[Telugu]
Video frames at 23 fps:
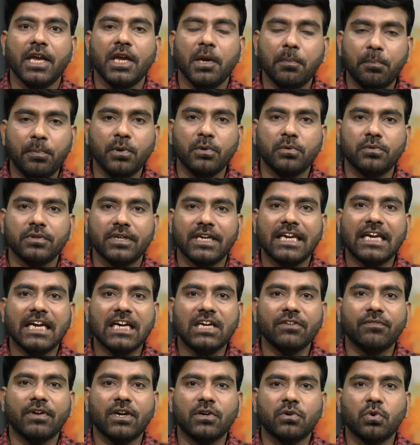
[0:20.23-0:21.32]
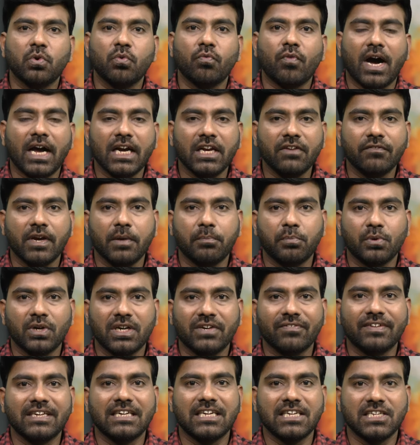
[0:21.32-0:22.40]
ఇప్పుడు నిన్నటి వరకు వాణి వైపు
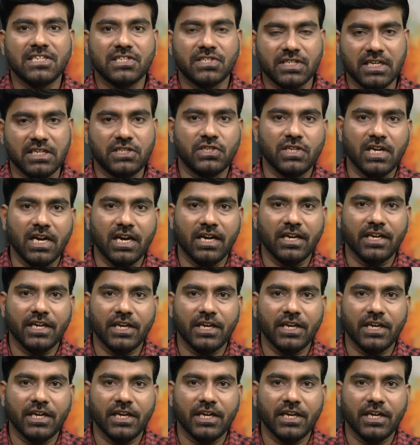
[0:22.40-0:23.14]
ఉన్నటువంటి సజ్ల